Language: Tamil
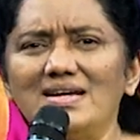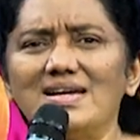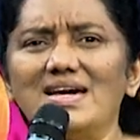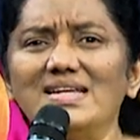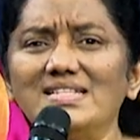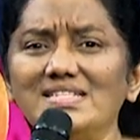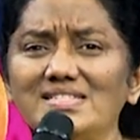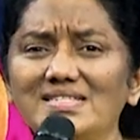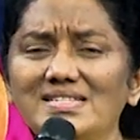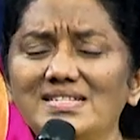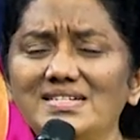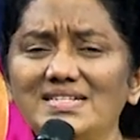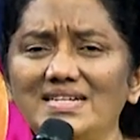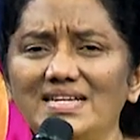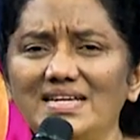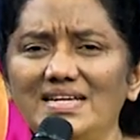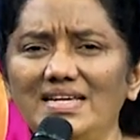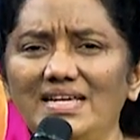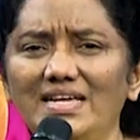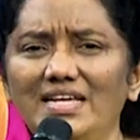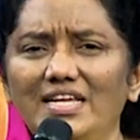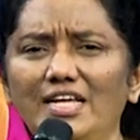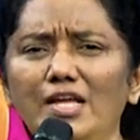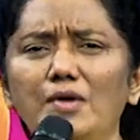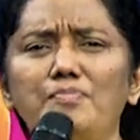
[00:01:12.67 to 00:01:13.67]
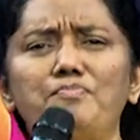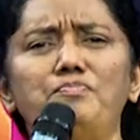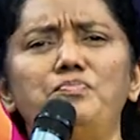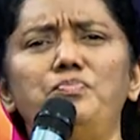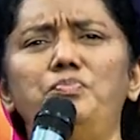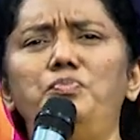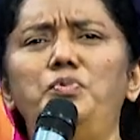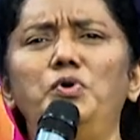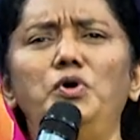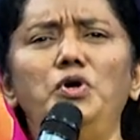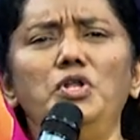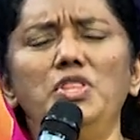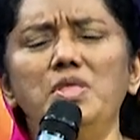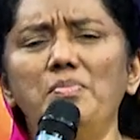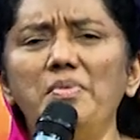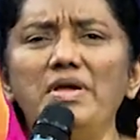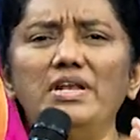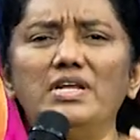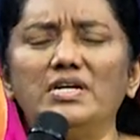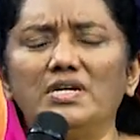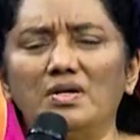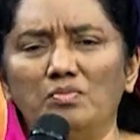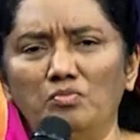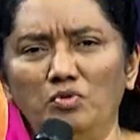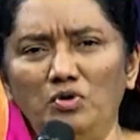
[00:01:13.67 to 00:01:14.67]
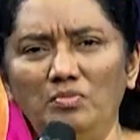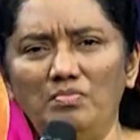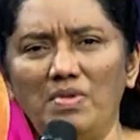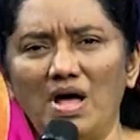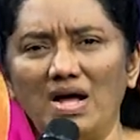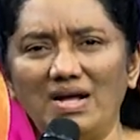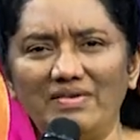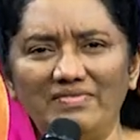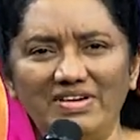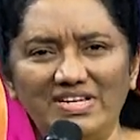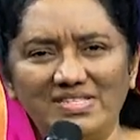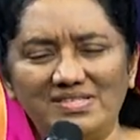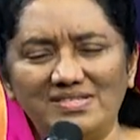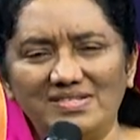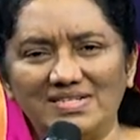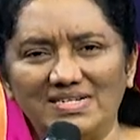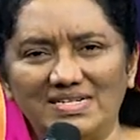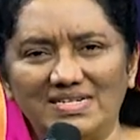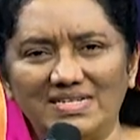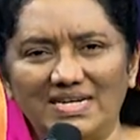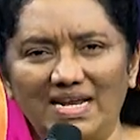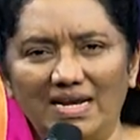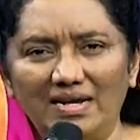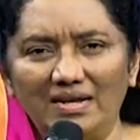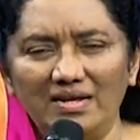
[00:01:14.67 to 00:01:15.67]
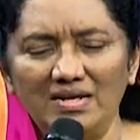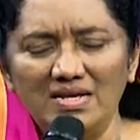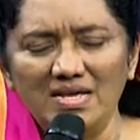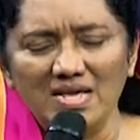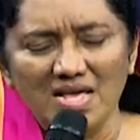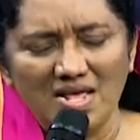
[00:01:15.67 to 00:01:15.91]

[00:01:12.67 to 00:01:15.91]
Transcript: கர்த்தரை எப்பொழுதும் எனக்கு முன்பாக வைத்திருக்கிறேன்